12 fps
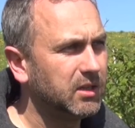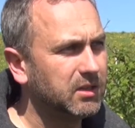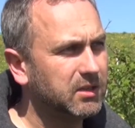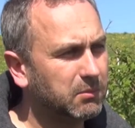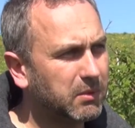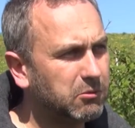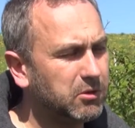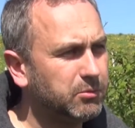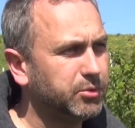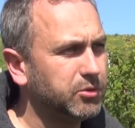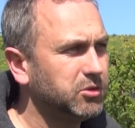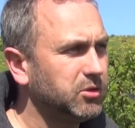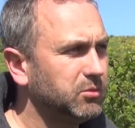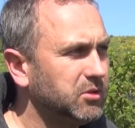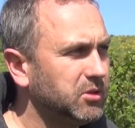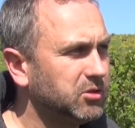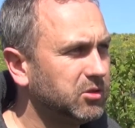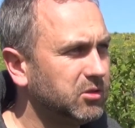na małym
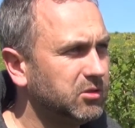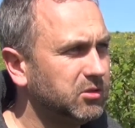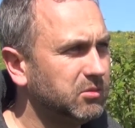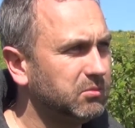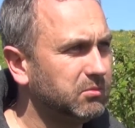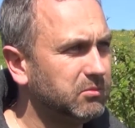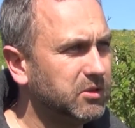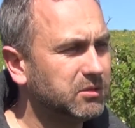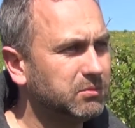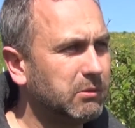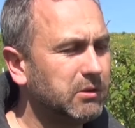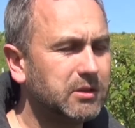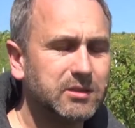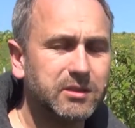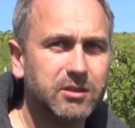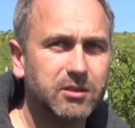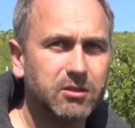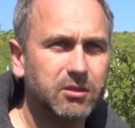poziomie, jeżeli jest małe
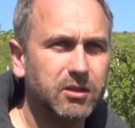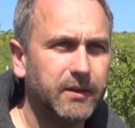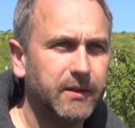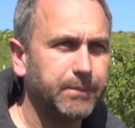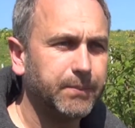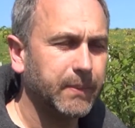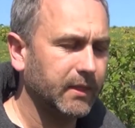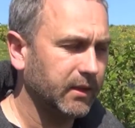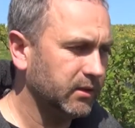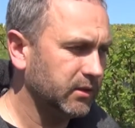ryzyko e,